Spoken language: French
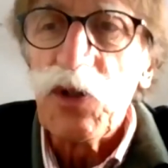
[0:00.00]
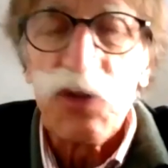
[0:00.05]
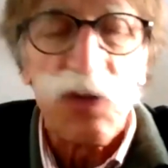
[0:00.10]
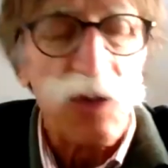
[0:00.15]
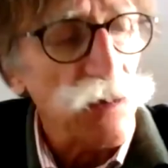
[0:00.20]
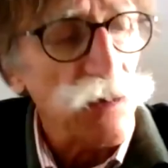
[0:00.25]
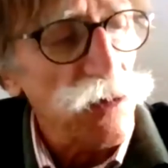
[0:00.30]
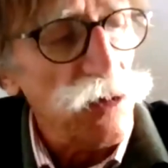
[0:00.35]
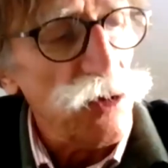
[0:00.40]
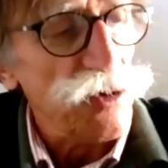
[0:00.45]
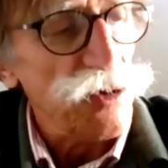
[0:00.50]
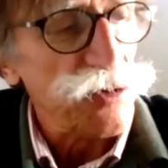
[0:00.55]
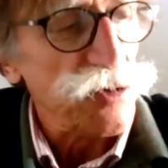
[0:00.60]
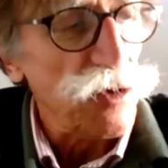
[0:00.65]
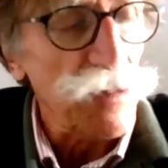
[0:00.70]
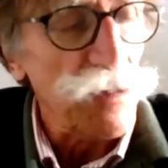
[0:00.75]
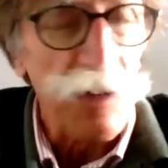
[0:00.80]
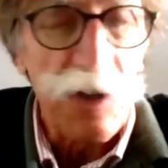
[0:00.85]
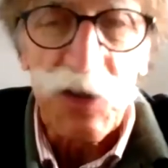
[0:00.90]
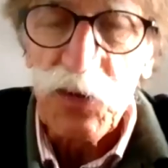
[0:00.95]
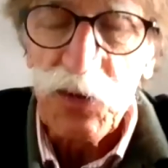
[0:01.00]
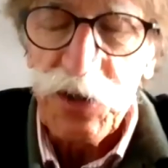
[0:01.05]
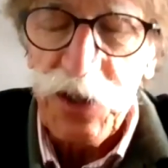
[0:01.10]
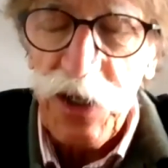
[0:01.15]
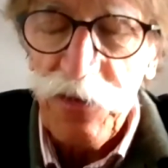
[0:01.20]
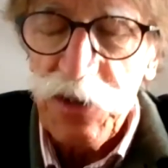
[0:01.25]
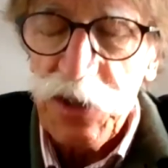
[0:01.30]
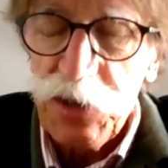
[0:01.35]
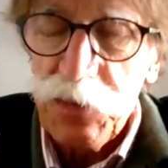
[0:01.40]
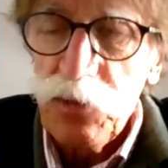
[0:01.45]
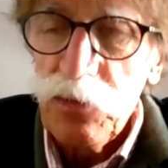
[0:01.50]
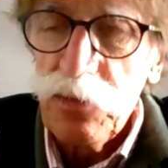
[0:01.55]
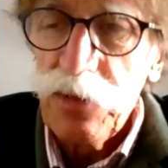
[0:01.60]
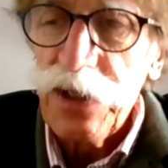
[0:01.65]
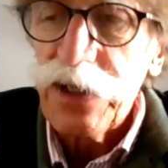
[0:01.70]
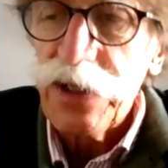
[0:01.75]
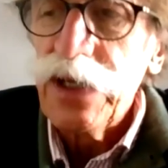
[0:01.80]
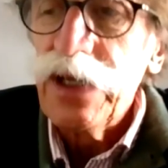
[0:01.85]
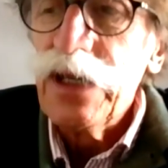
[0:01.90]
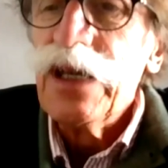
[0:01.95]
qu'on pense au Monde, qu'on pense aux services
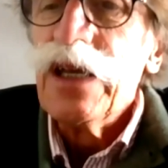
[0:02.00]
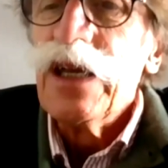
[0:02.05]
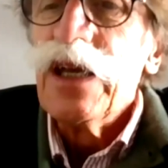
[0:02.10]
publics,